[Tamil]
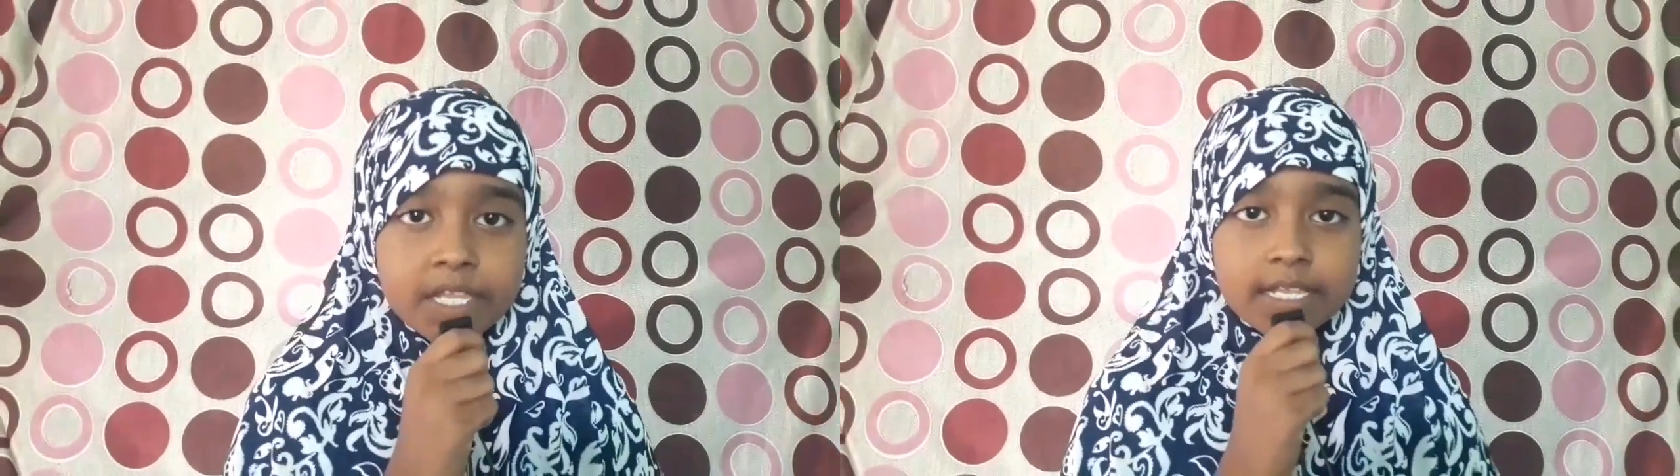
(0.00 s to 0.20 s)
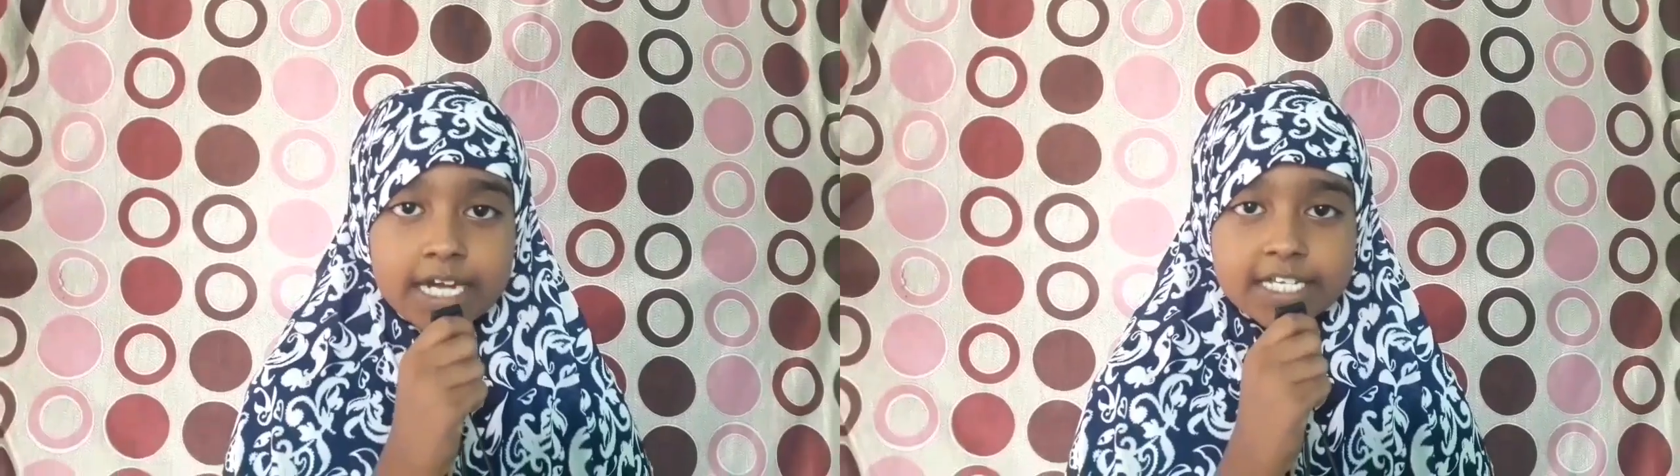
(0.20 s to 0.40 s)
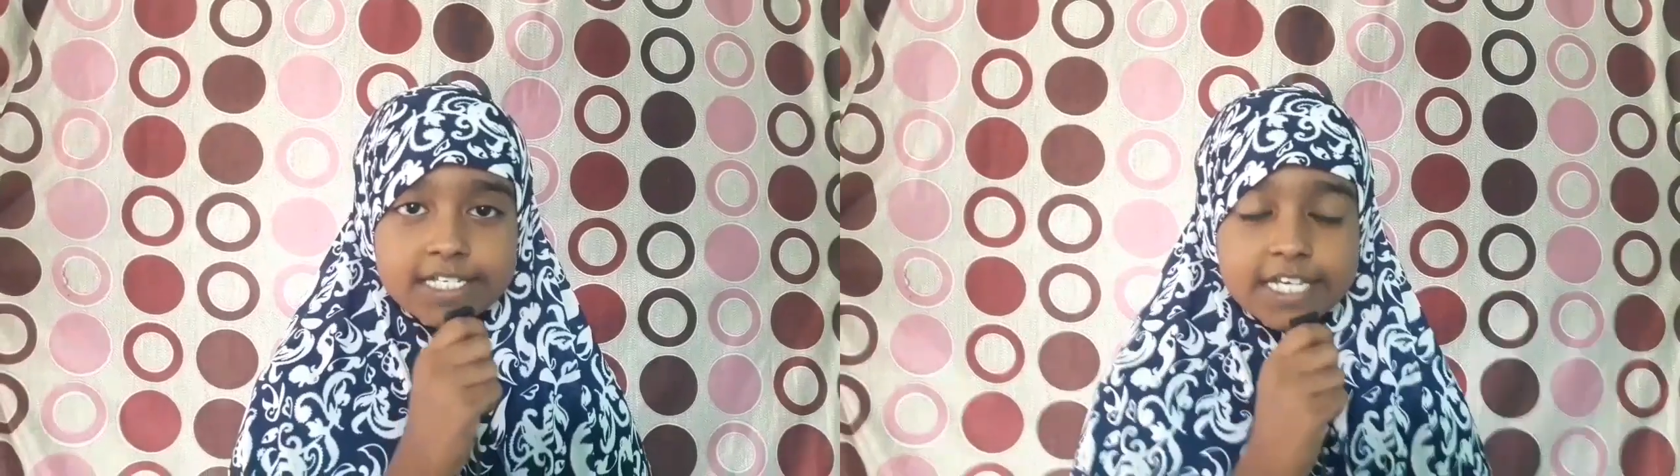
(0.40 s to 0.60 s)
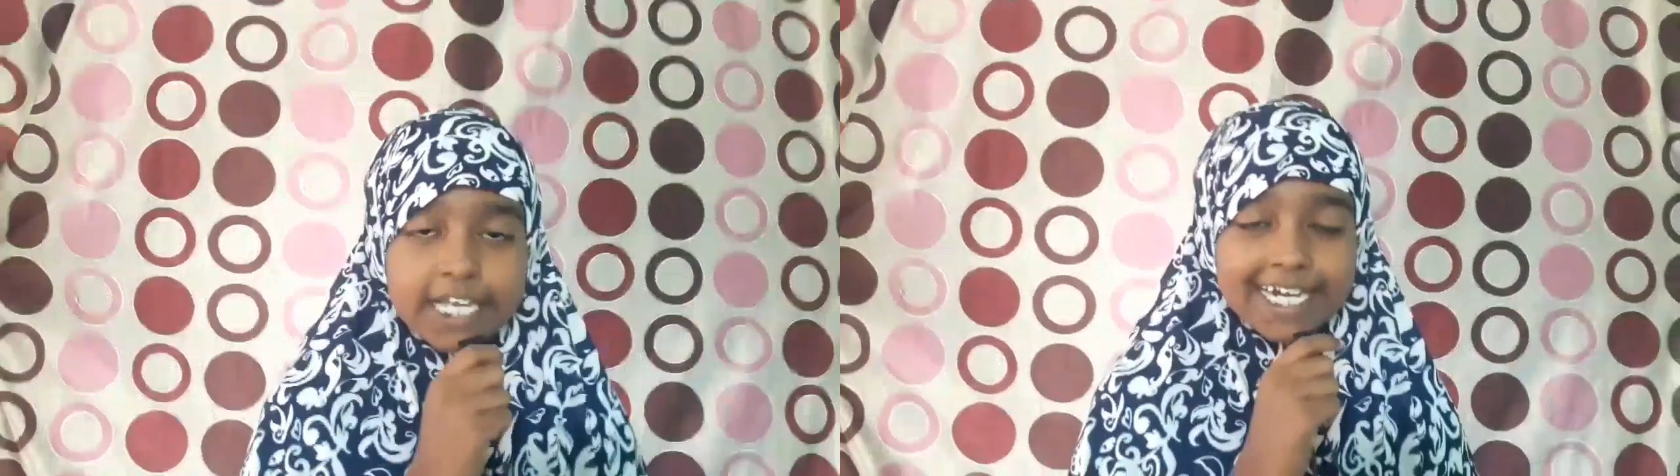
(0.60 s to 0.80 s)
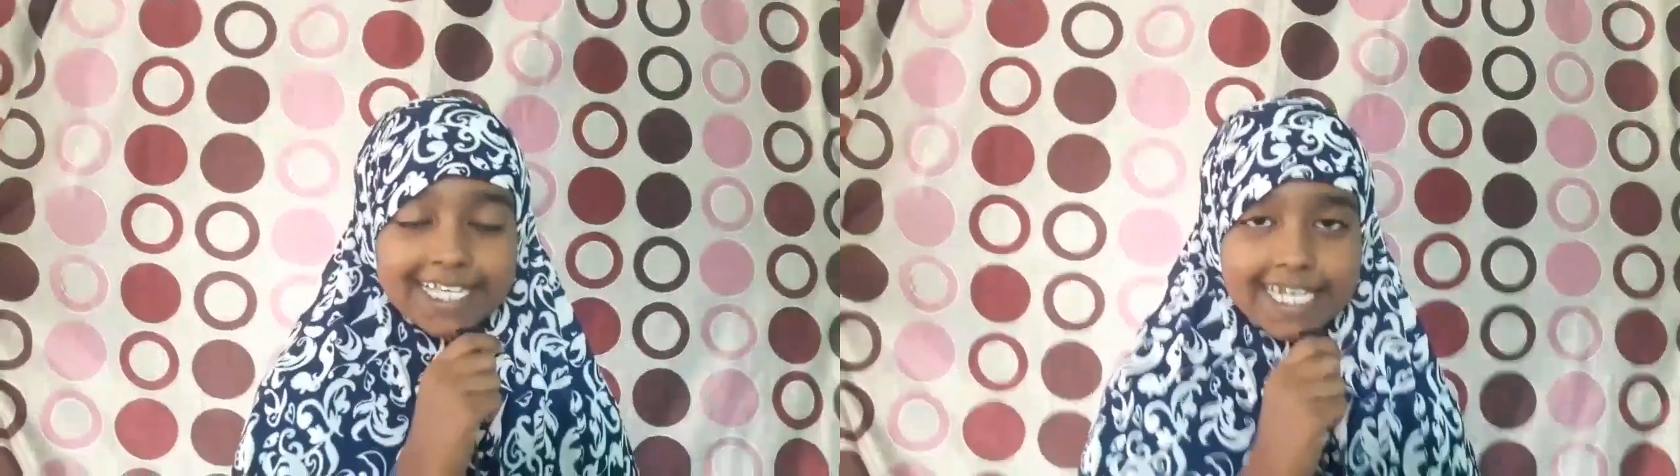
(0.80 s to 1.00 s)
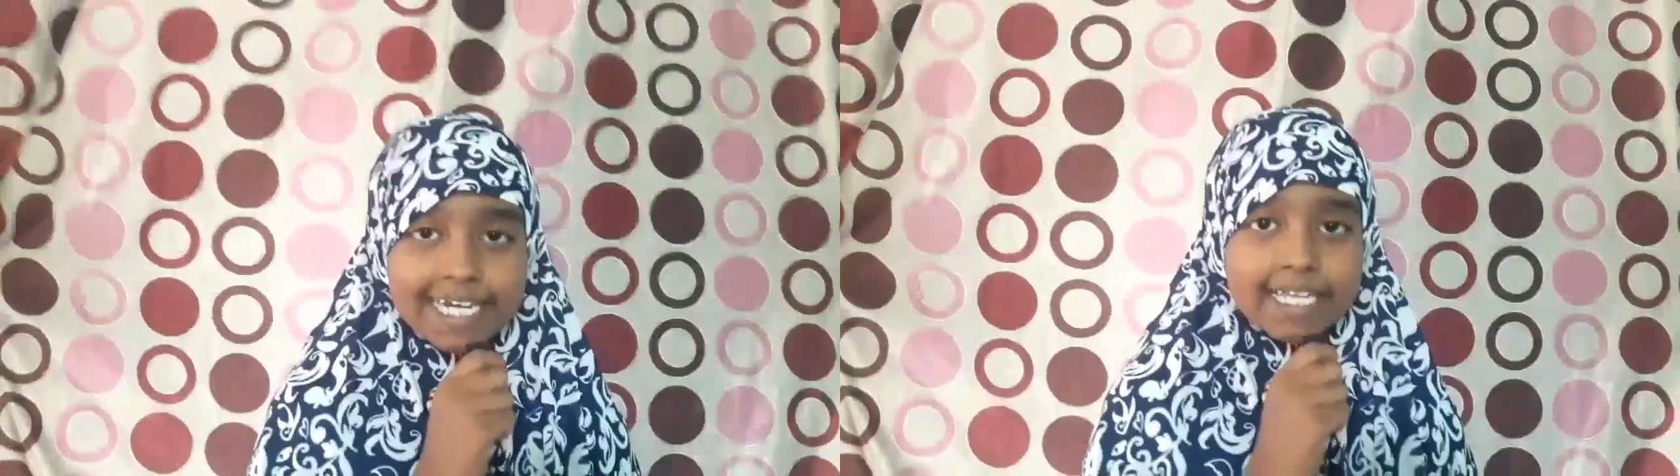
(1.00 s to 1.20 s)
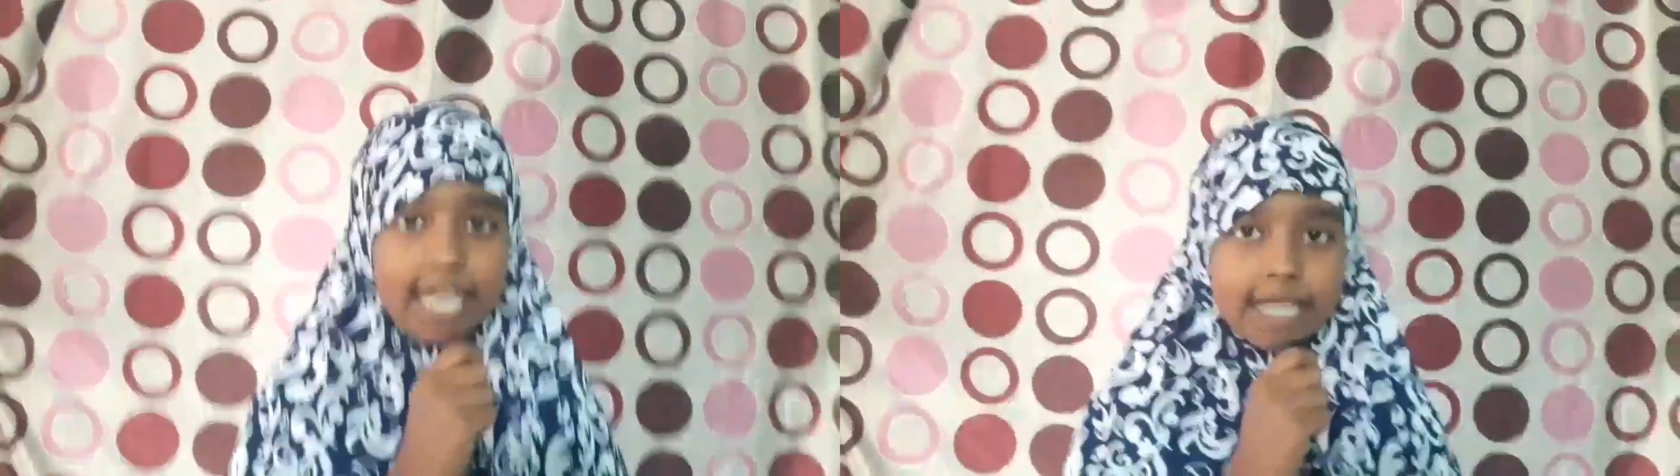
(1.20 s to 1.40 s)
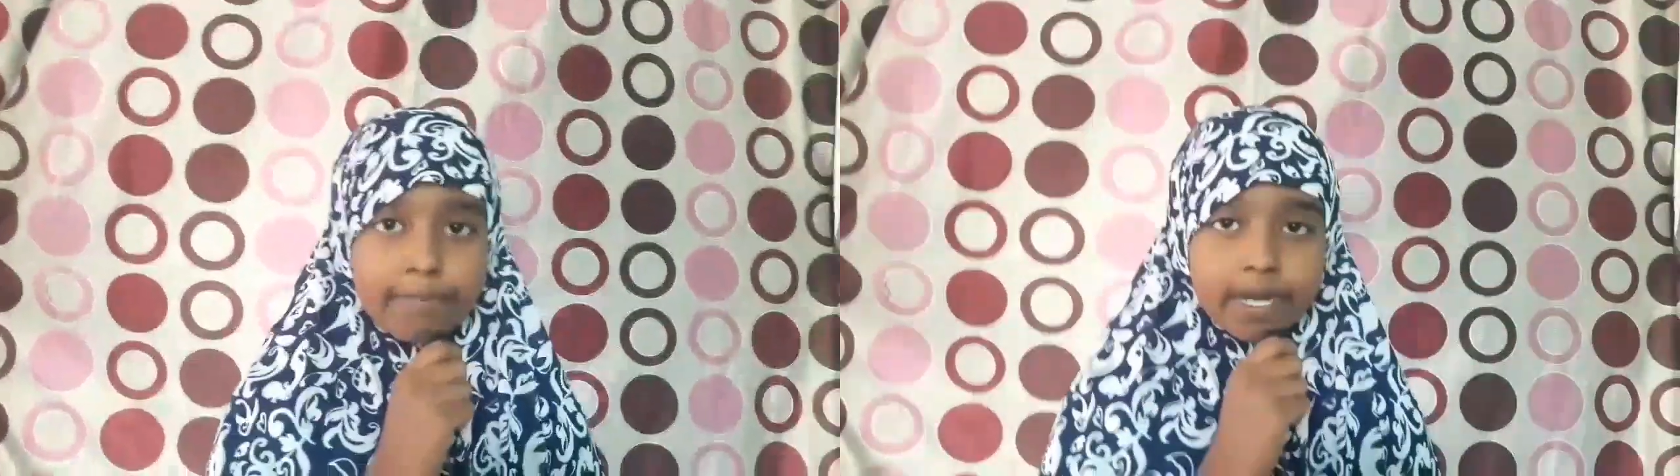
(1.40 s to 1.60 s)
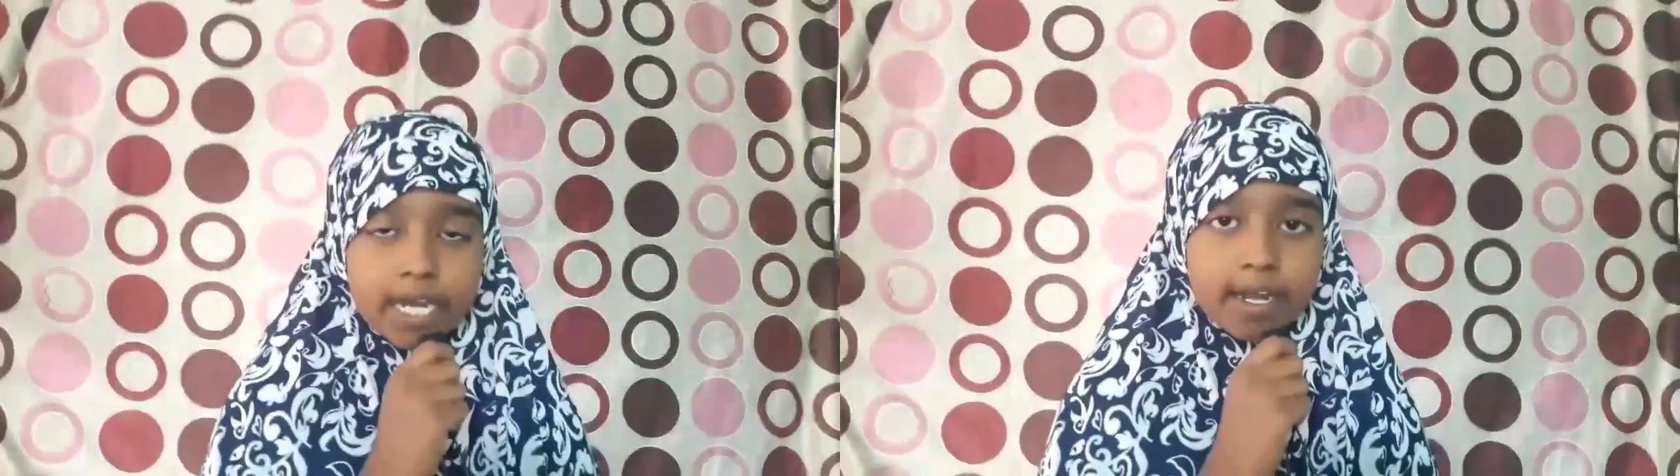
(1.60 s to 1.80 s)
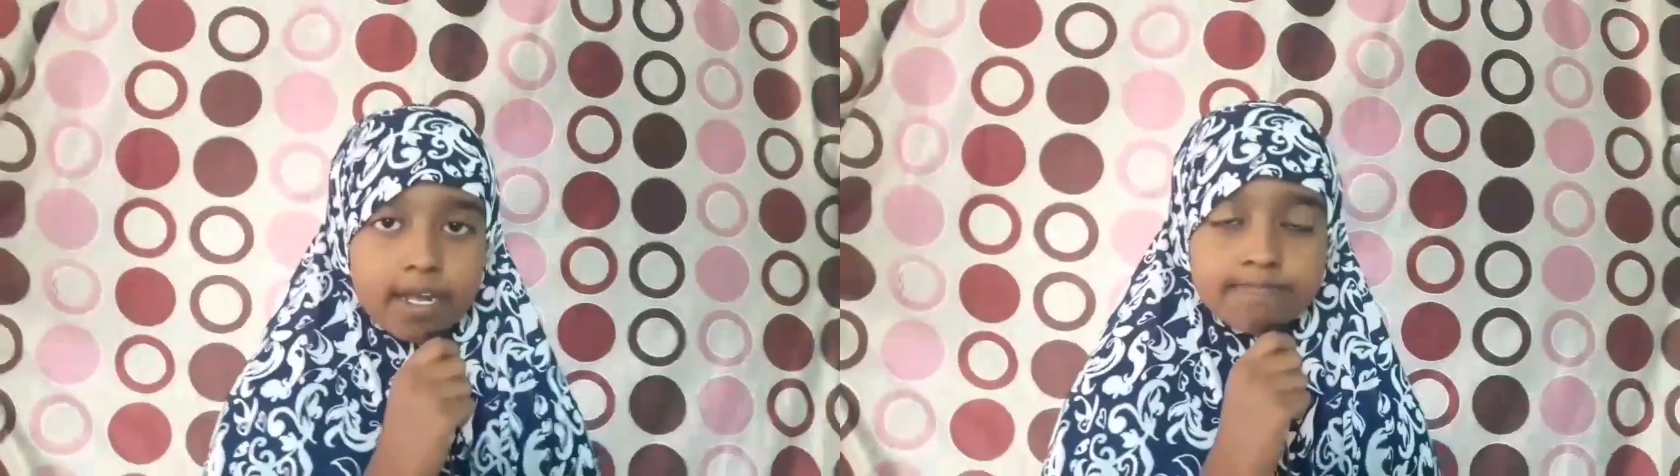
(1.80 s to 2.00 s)
நான் இன்றைக்கு எடுத்துக்கிட்ட தலைப்பு
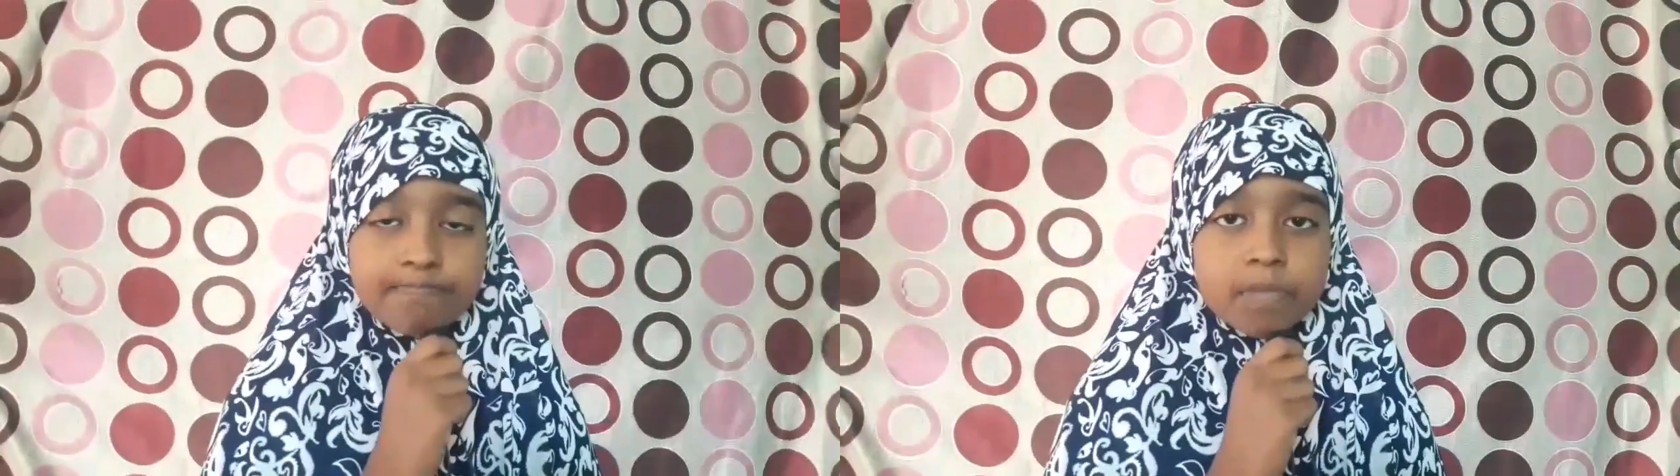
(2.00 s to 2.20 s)
என்னன்னா